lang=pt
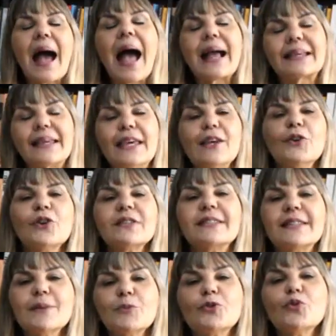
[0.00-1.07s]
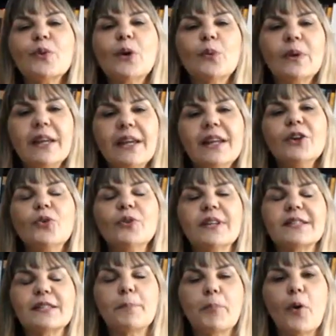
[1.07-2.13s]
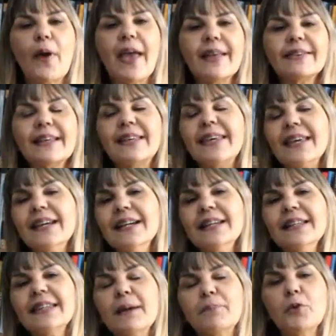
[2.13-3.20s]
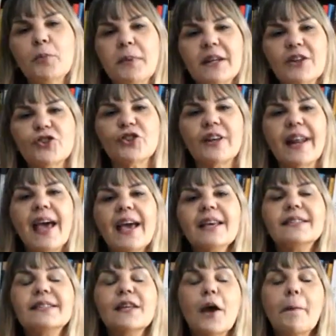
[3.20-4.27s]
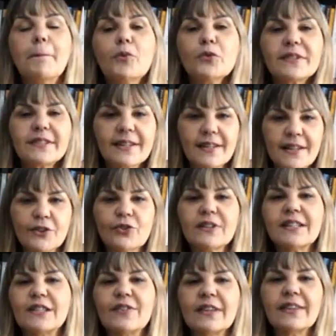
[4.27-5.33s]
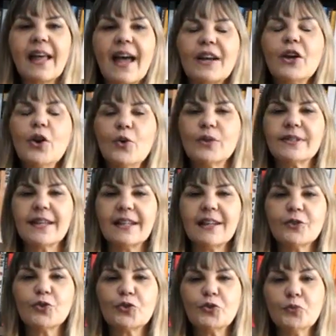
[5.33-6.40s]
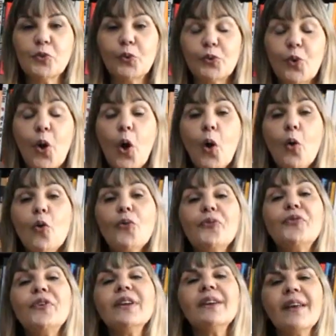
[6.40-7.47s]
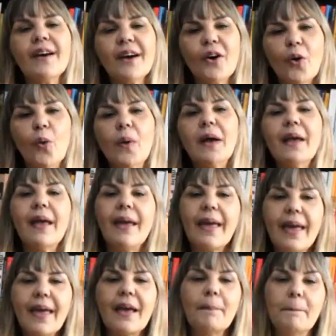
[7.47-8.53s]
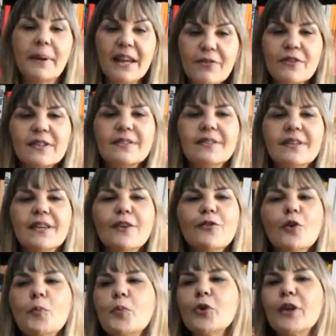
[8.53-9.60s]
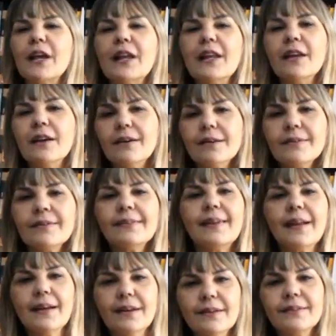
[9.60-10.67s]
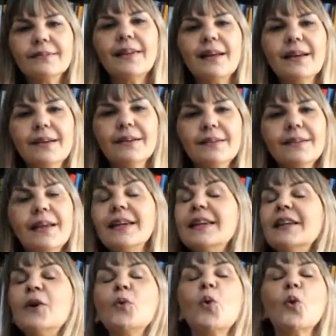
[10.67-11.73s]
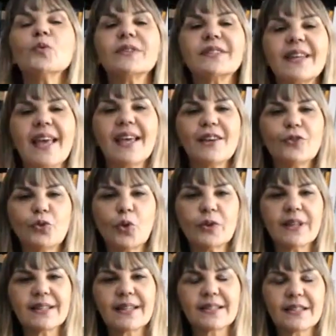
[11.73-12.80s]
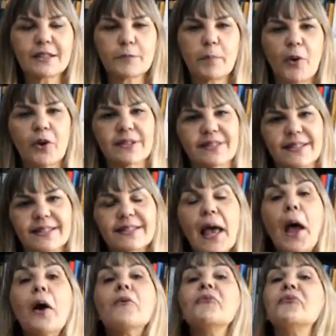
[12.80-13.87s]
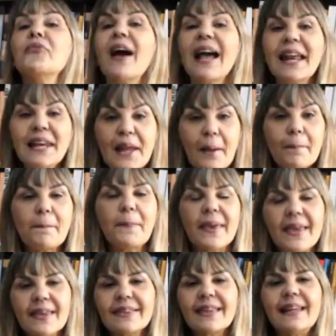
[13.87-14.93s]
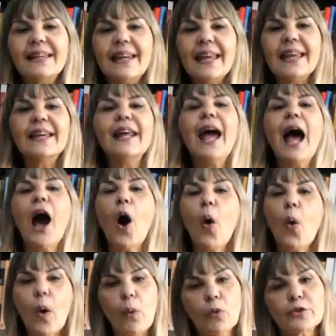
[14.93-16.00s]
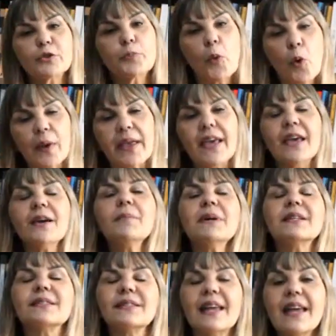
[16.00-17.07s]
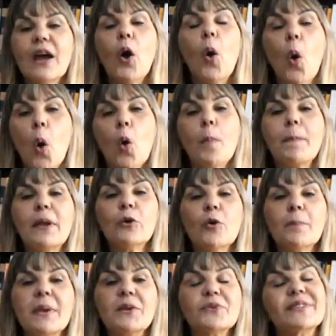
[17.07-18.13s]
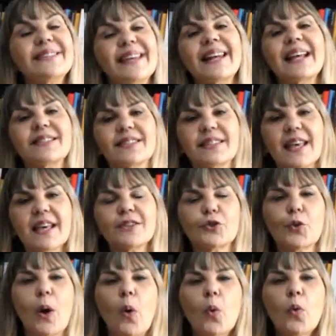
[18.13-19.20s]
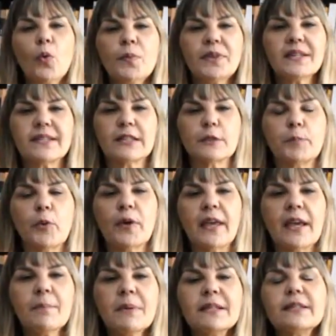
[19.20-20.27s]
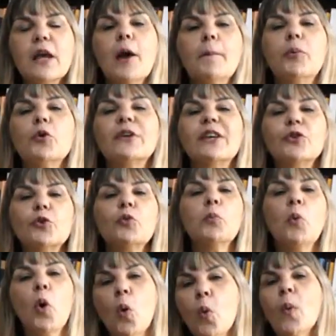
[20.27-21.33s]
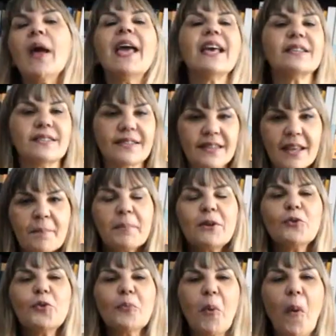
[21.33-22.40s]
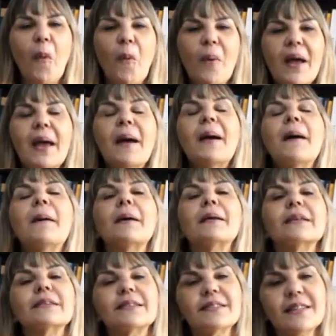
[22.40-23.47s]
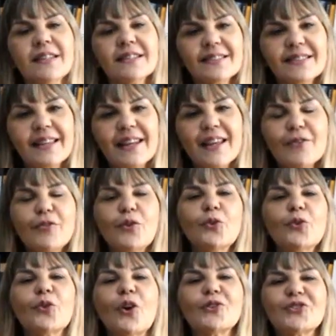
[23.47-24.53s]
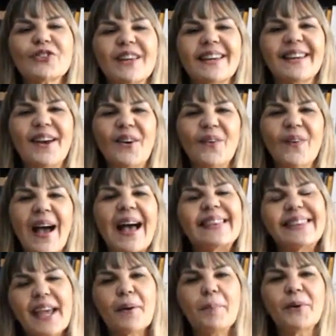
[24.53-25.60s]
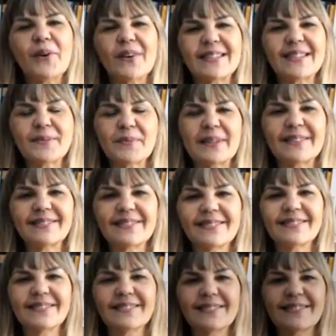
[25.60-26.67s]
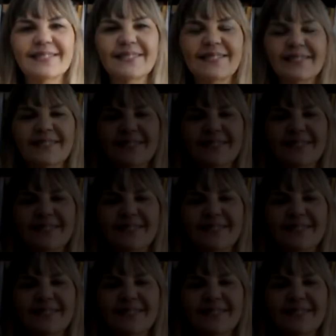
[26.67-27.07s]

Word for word: Aqui nós temos o eu lírico desse poeta que anda por Minas Gerais buscando desvendar os segredos do mundo. O final é previsível porque ele anda, anda, anda e não consegue todas as respostas. Vale a pena ler os poemas, né? Ou pelo menos ter acesso a algum desses poemas, porque Drummond é sempre Drummond. Se inscrevam no nosso canal. Até a próxima.